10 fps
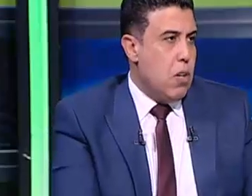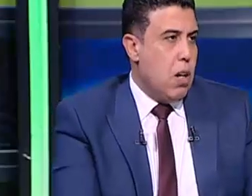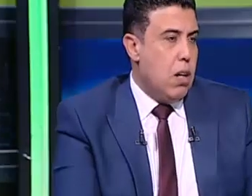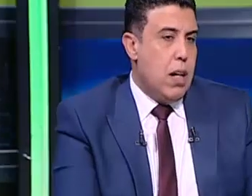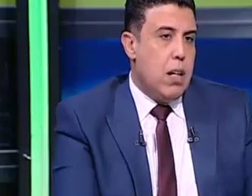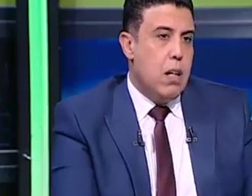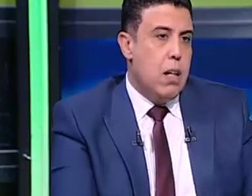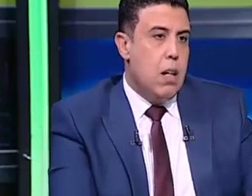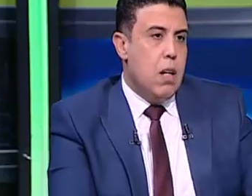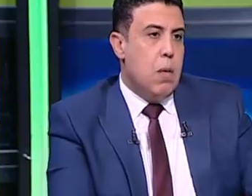صلاح يعني
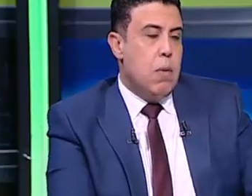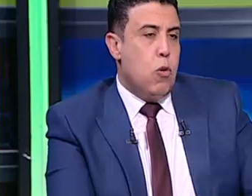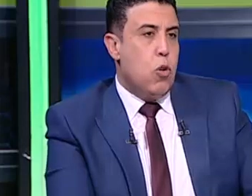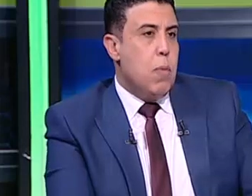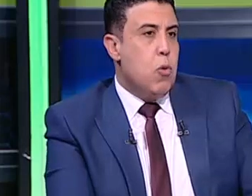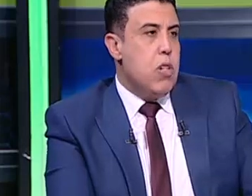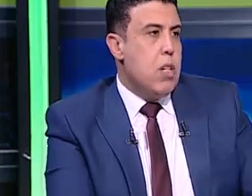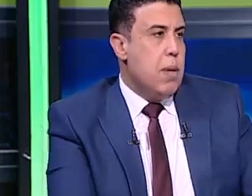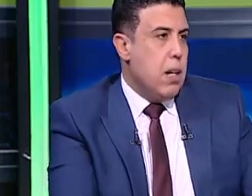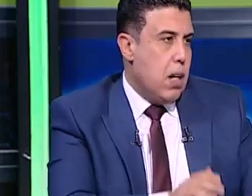المفروض جمهور
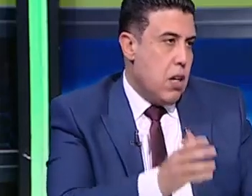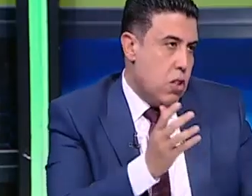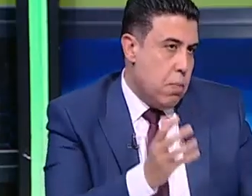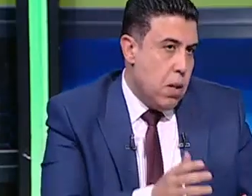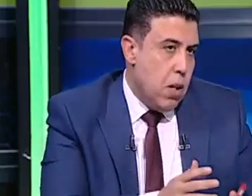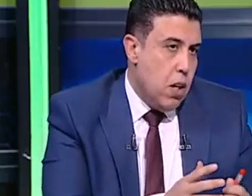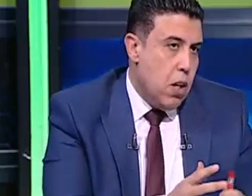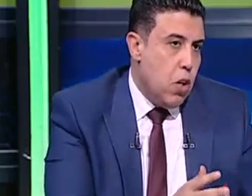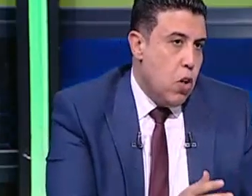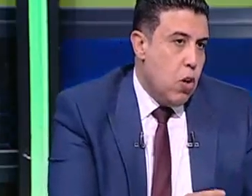الزمالك العظيم
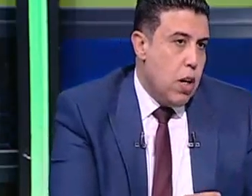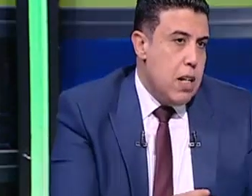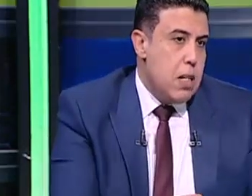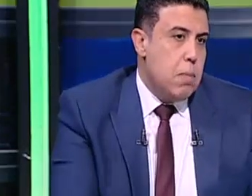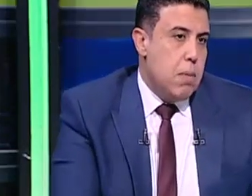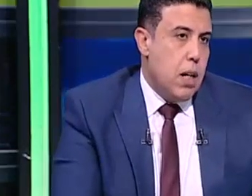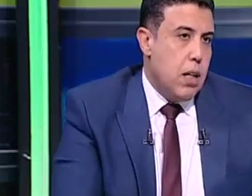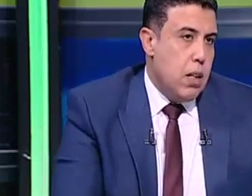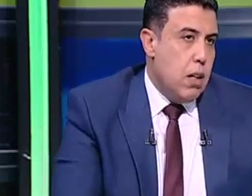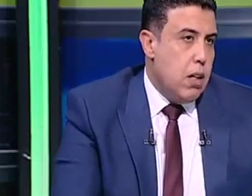ان هو لازم
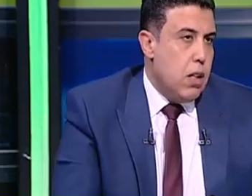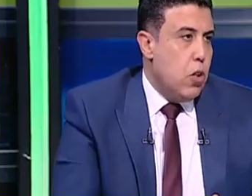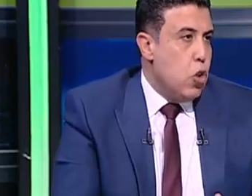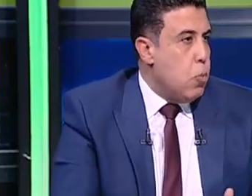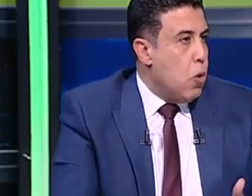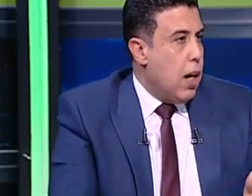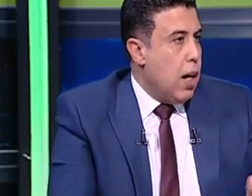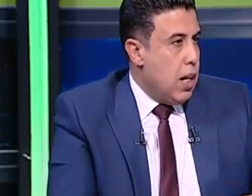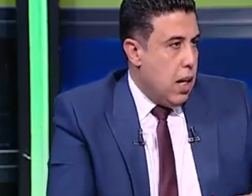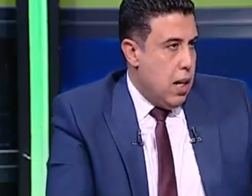يعني يصبر على
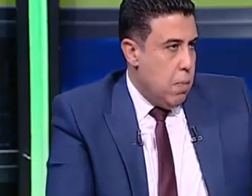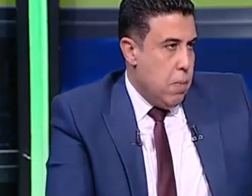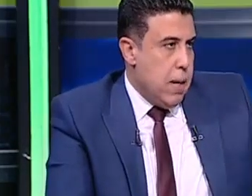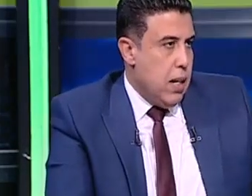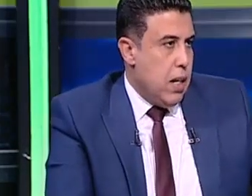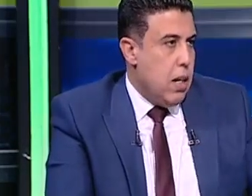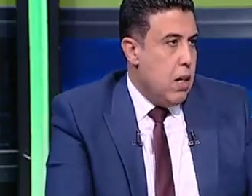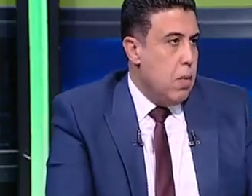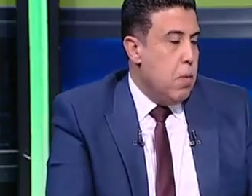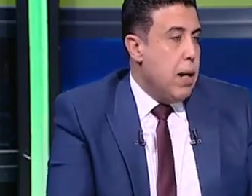خالد جلال بمعنى ايه
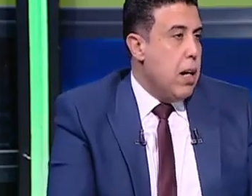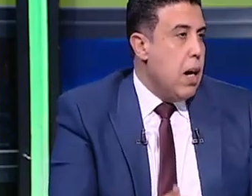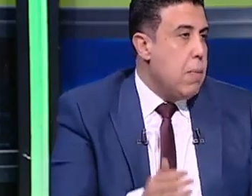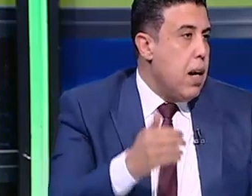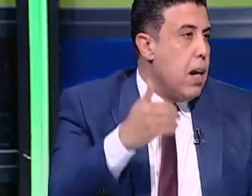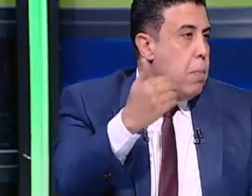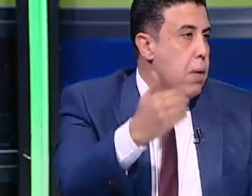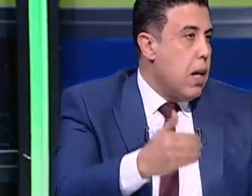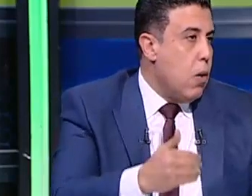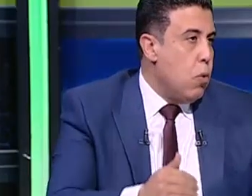بمعنى ايهاب جلال
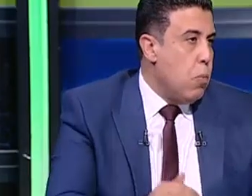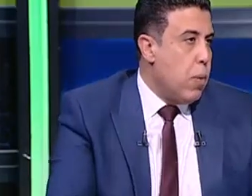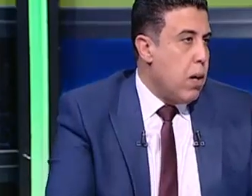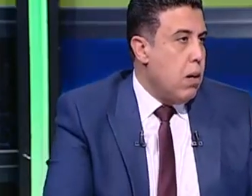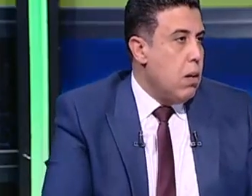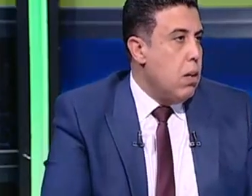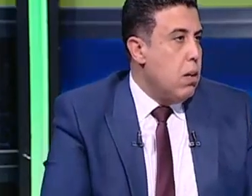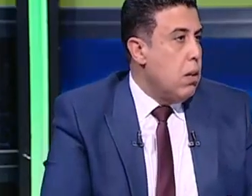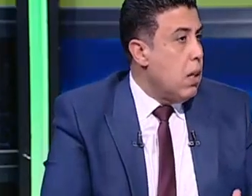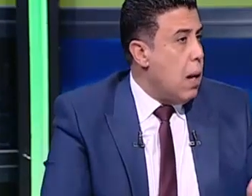لما جه اول مباراه
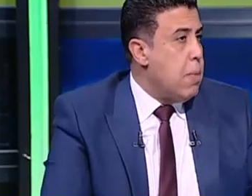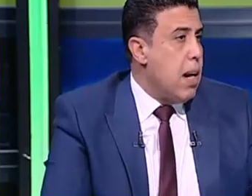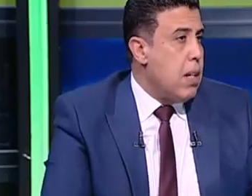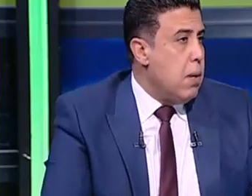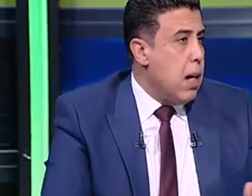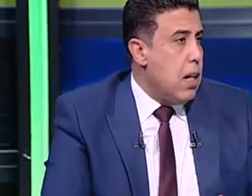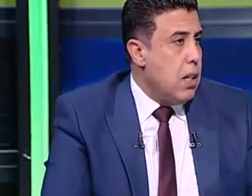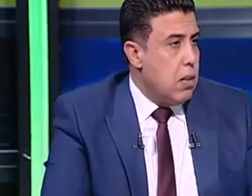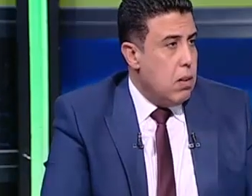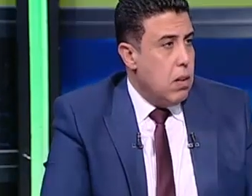اتغلب ثلاثه من
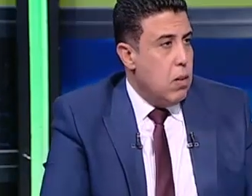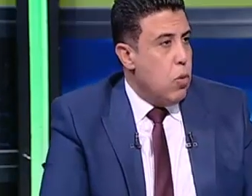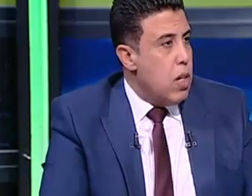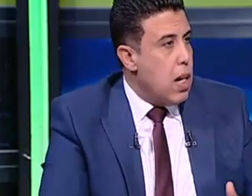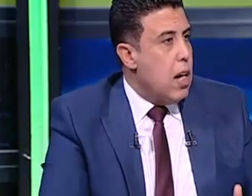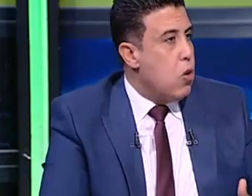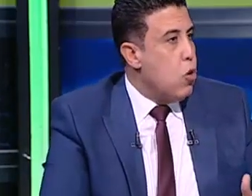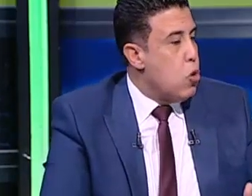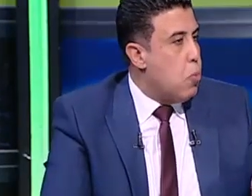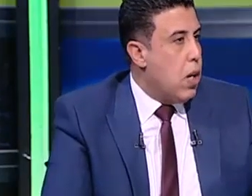الاهلي والناس قعدت
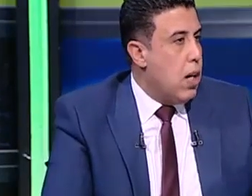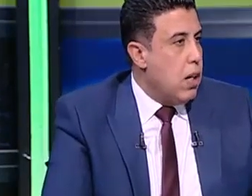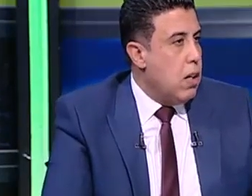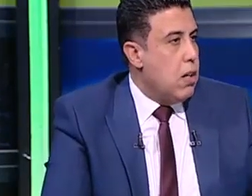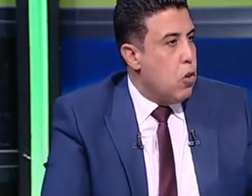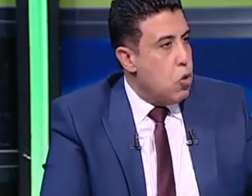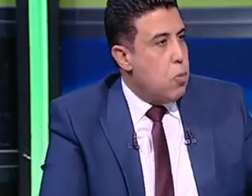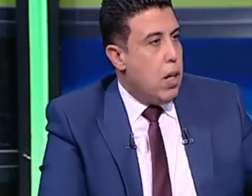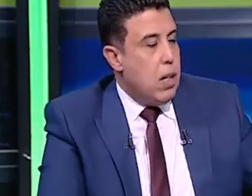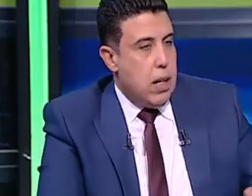اصبر عليه
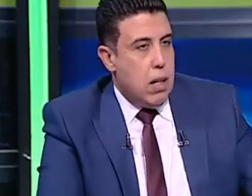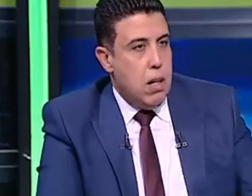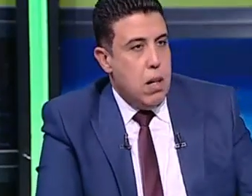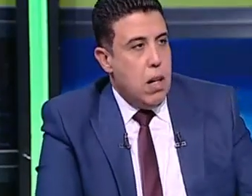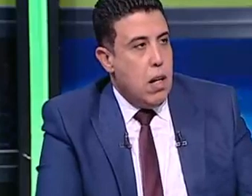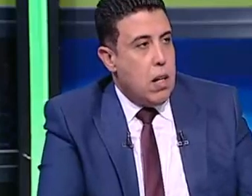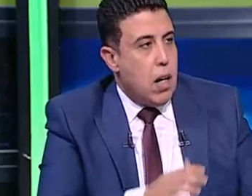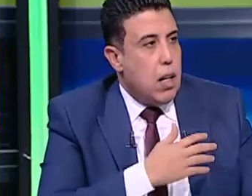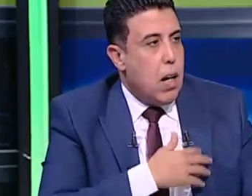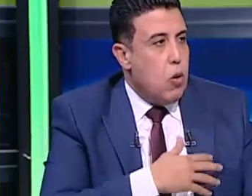نصبر يعني
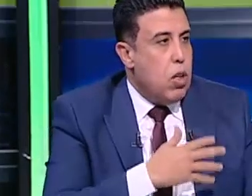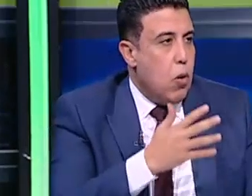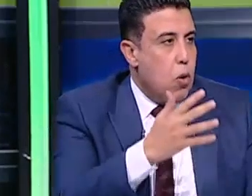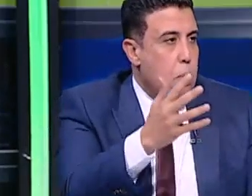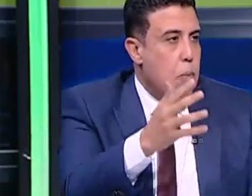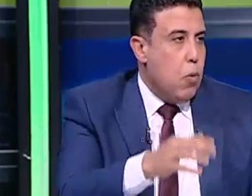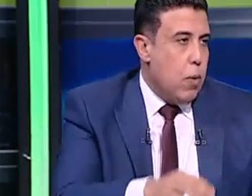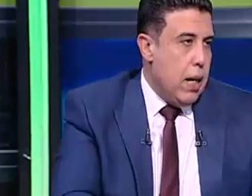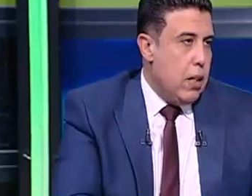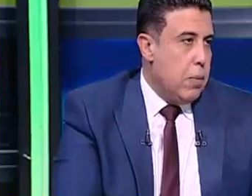لدرجه ان انا كنت اول
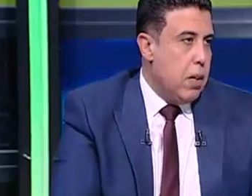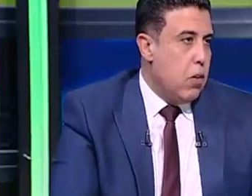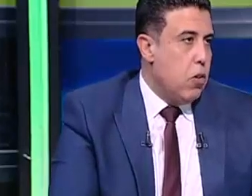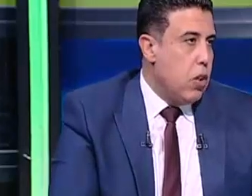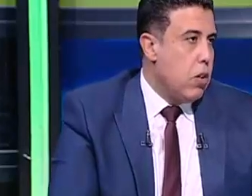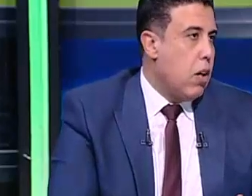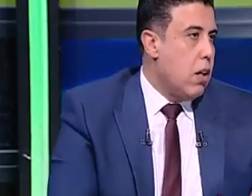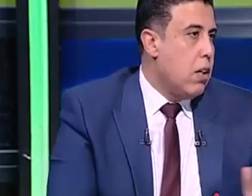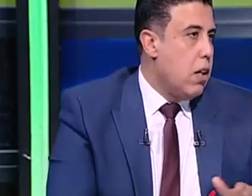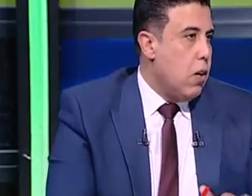واحد يمكن كنت
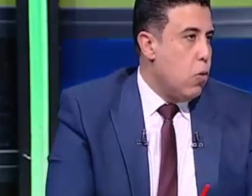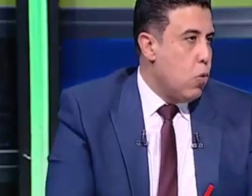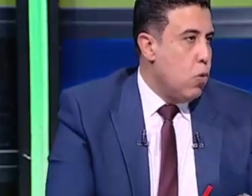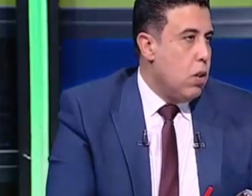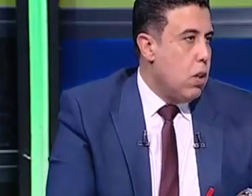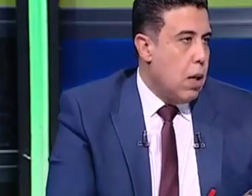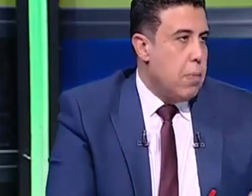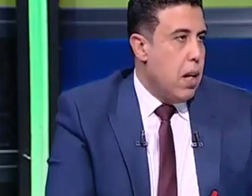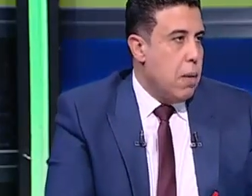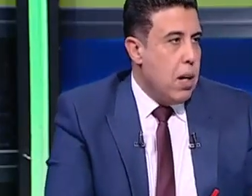انتقدت ان وجود
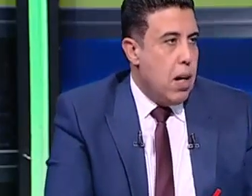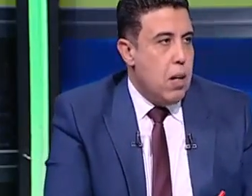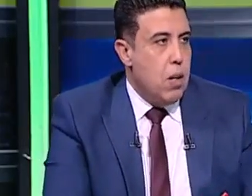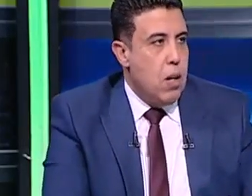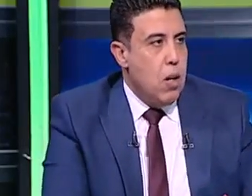كابتن ايهاب جلال